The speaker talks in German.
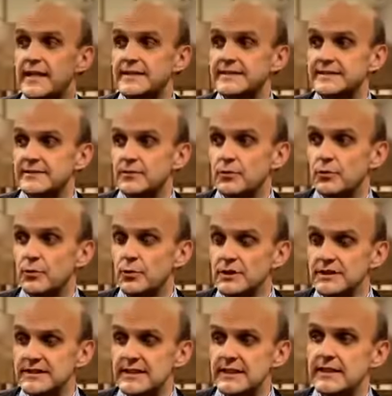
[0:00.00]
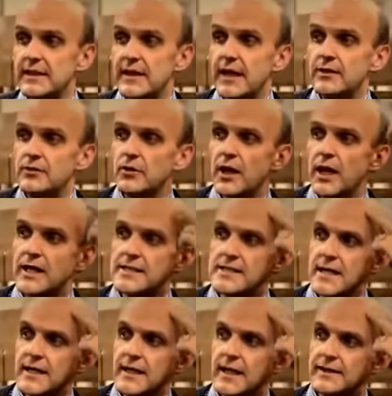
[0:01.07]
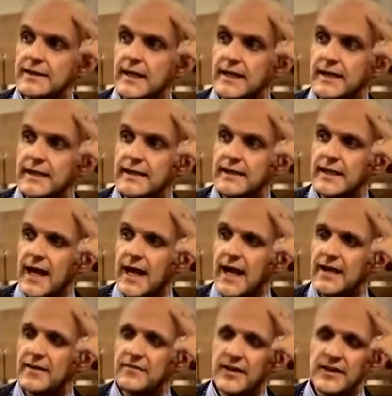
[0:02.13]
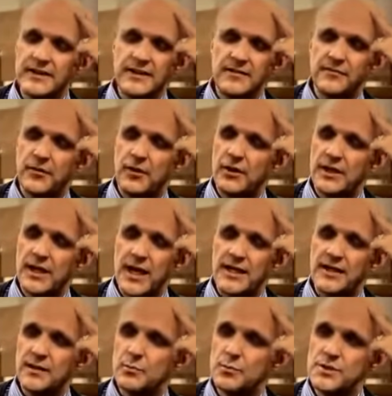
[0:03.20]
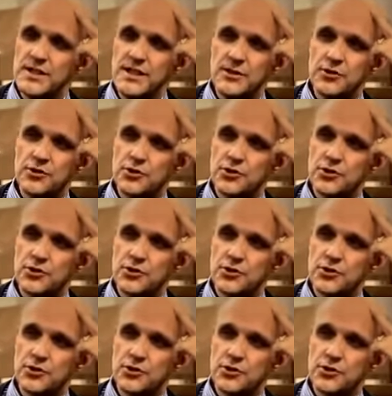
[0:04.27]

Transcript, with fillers: dass uns in der Kantorei St. Katharinen einfach die Freude an der Musik